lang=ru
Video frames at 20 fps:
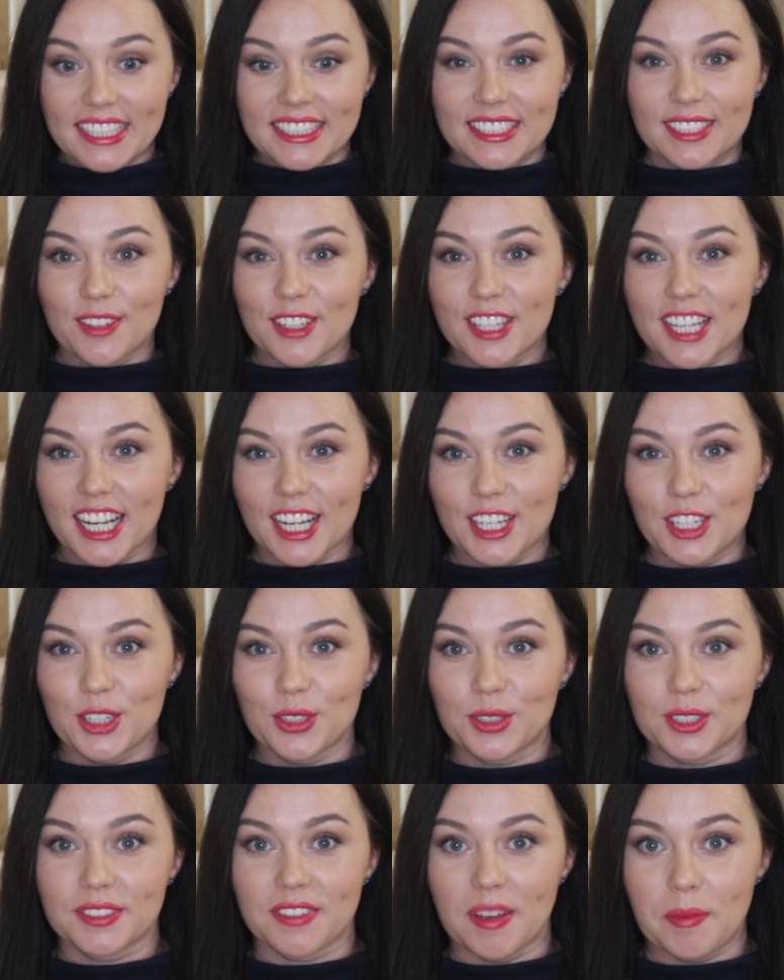Сегодня
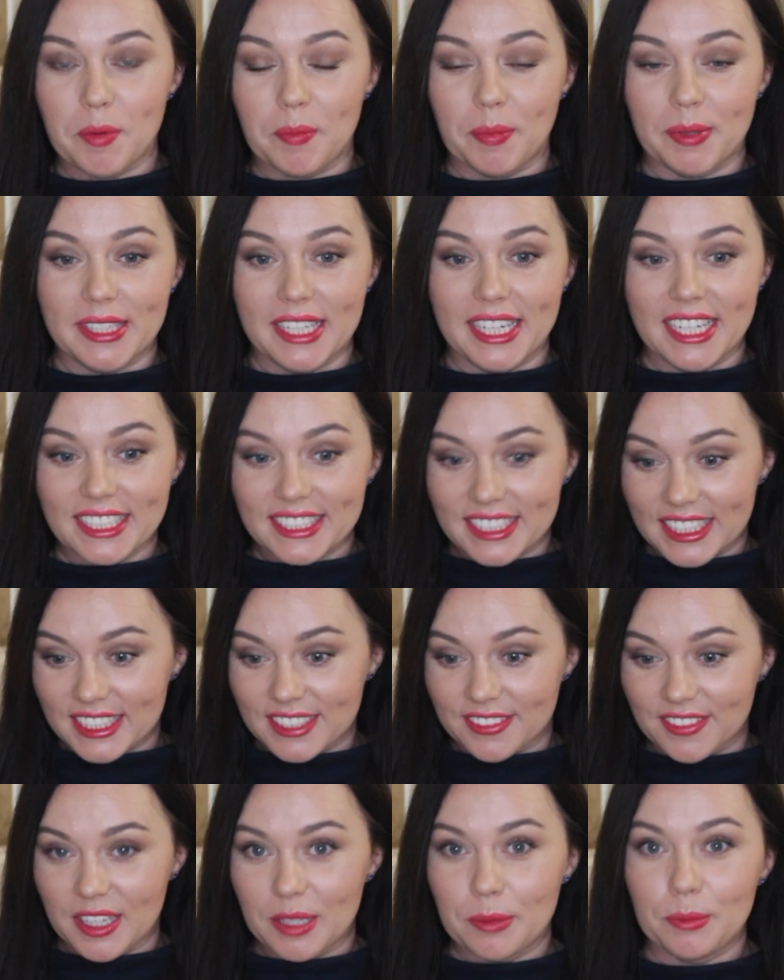хочу с вами поделиться
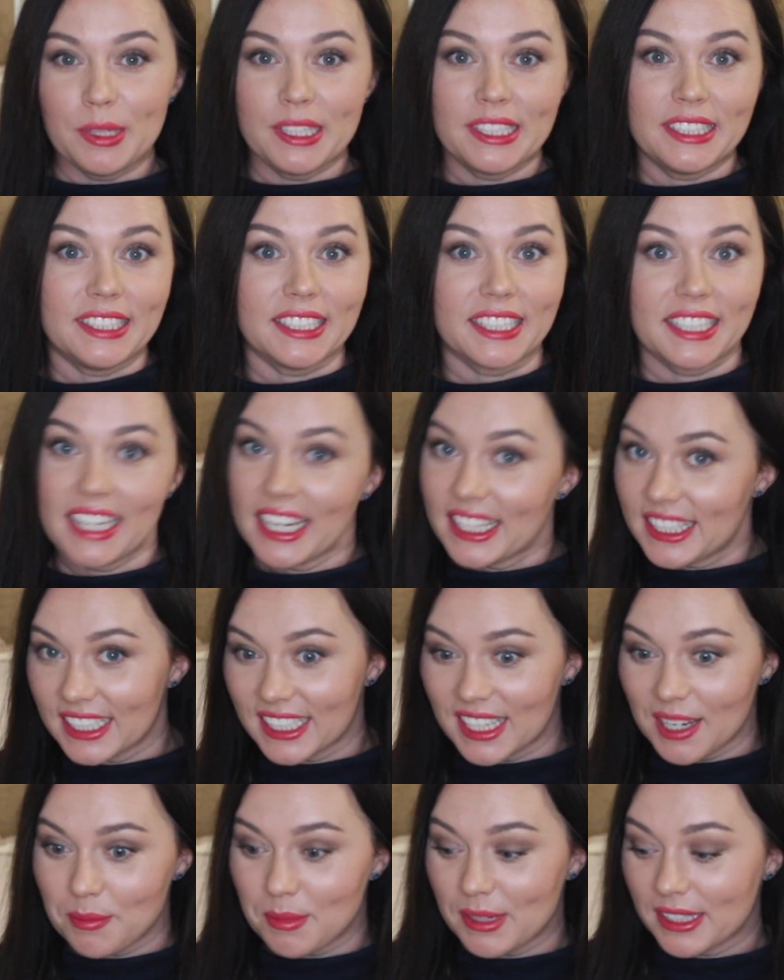своими
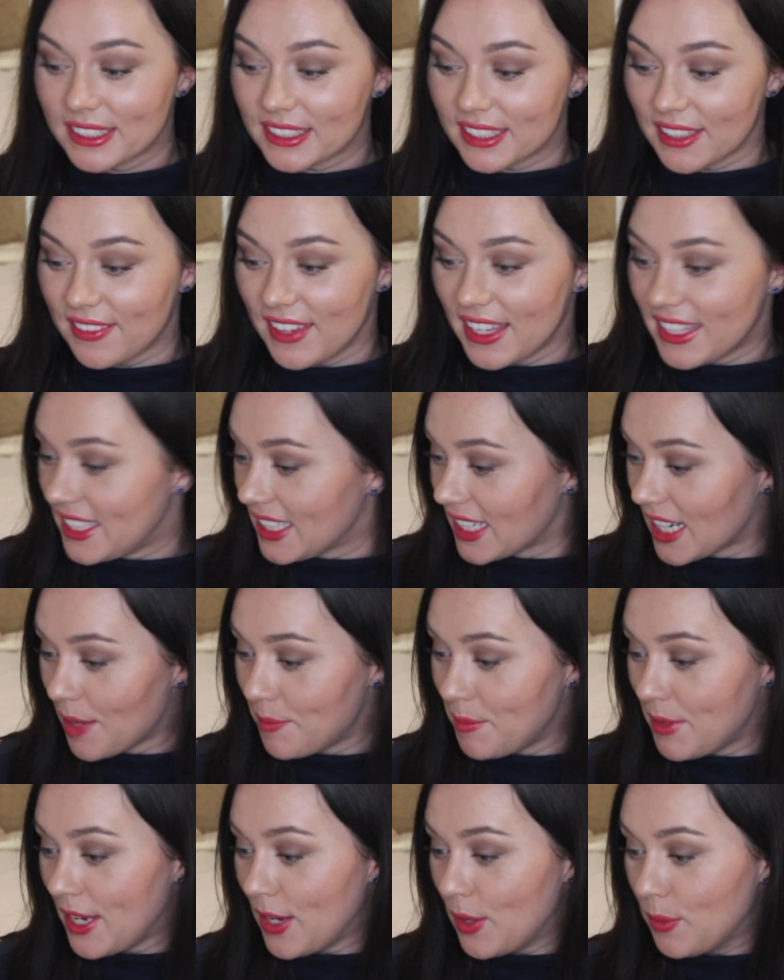секретиками,
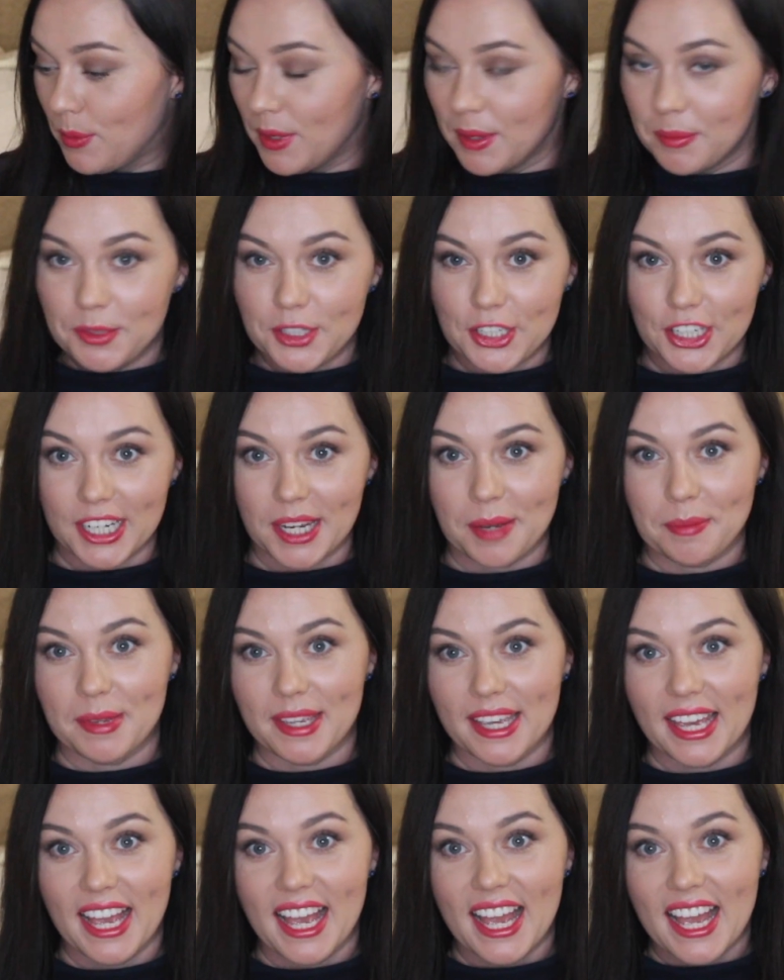советиками,
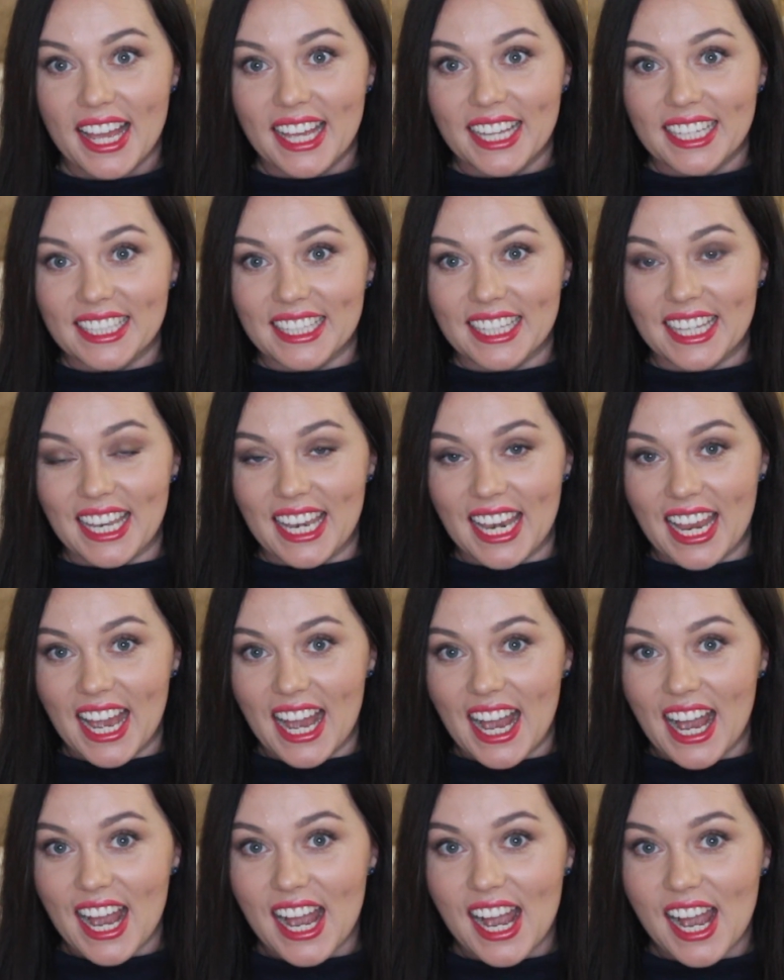любимчиками
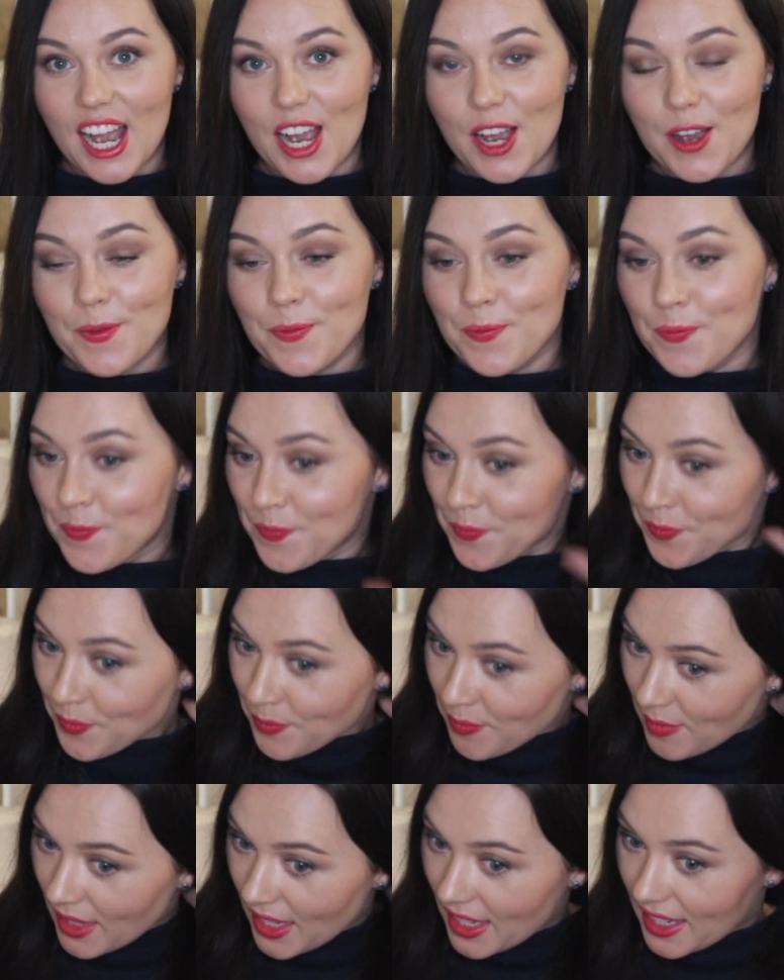для
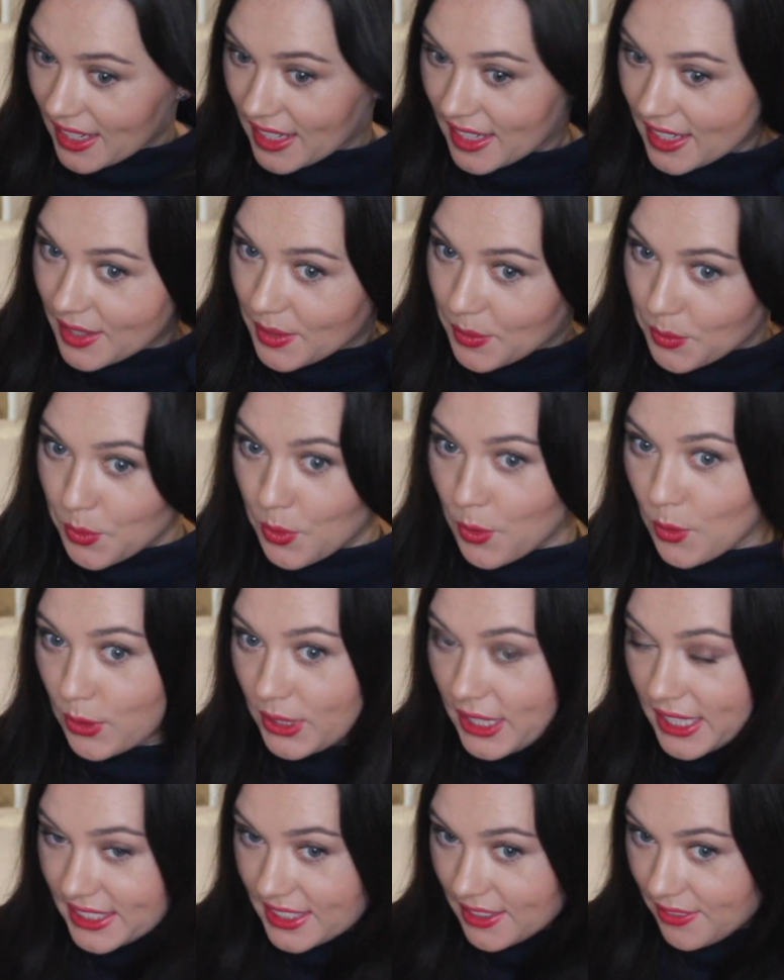э,
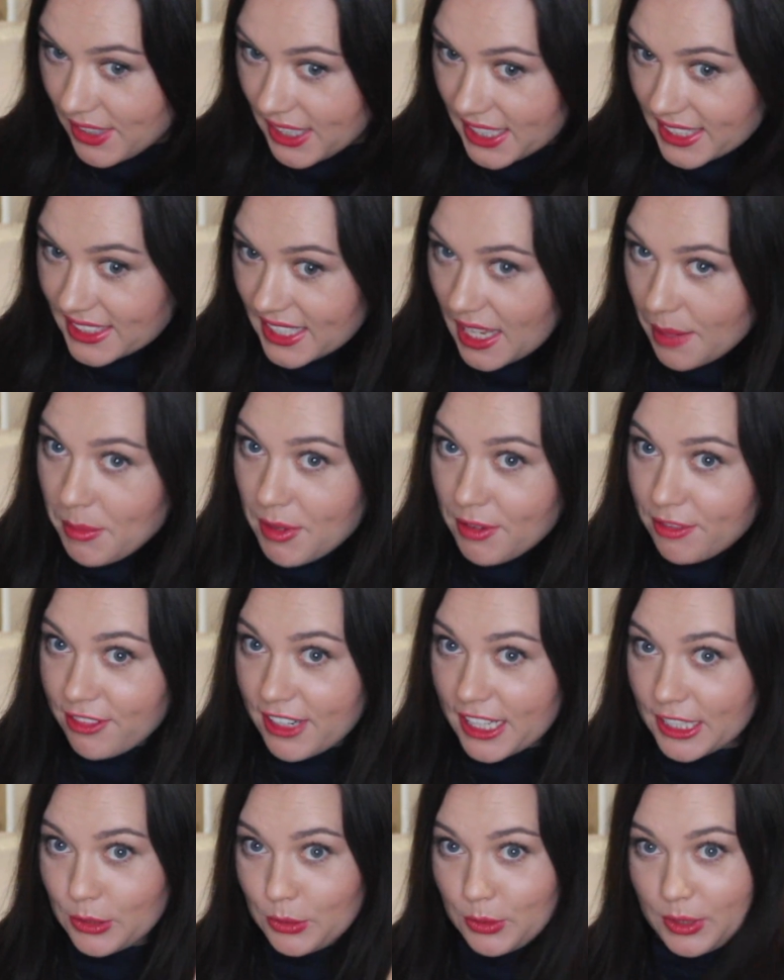ухода за волосами в
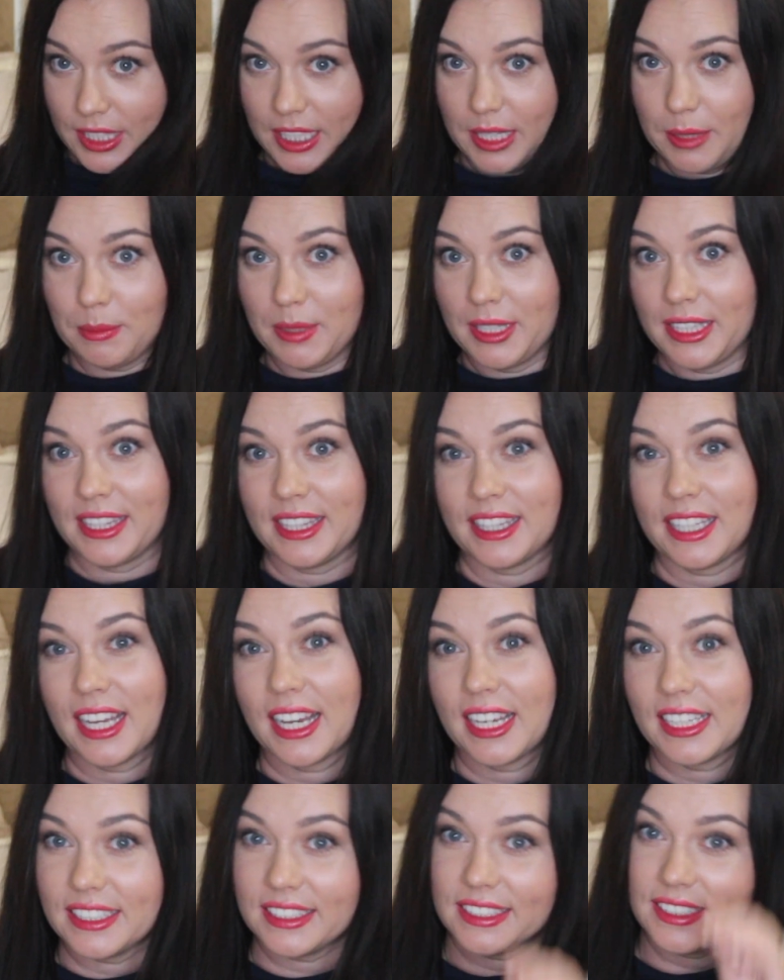эту
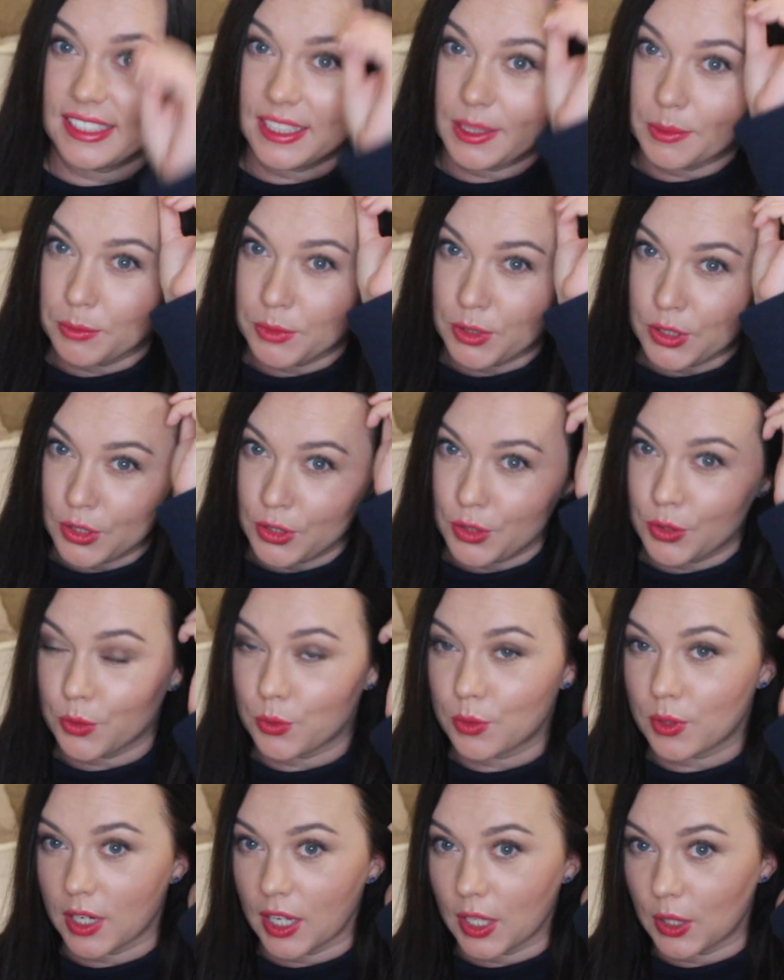именно
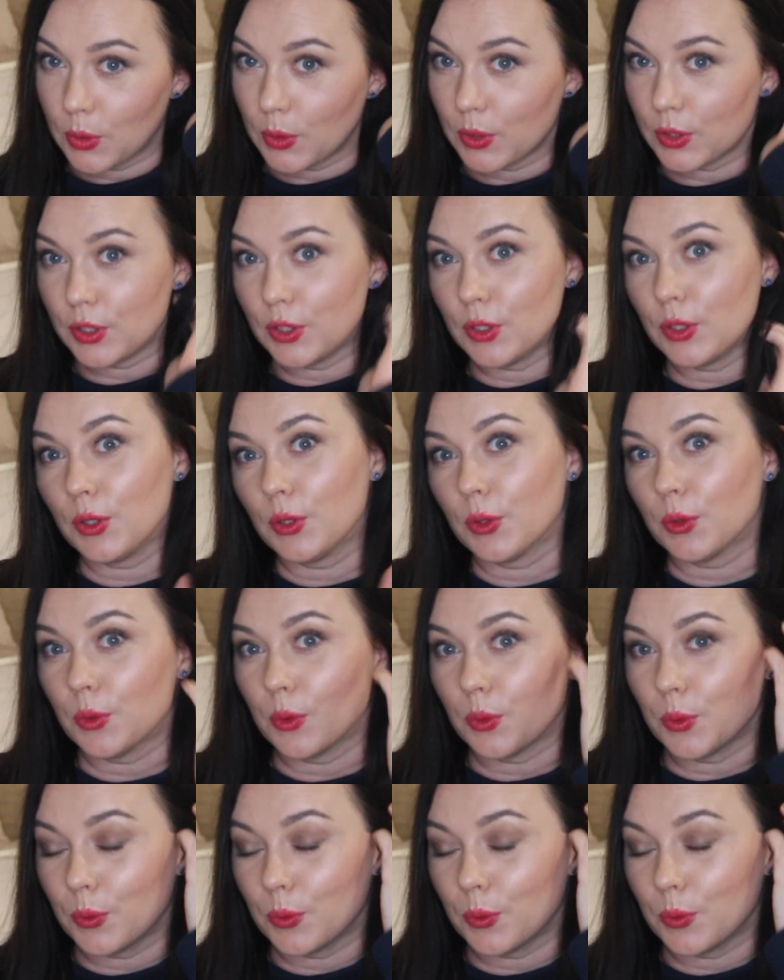зимнюю холодную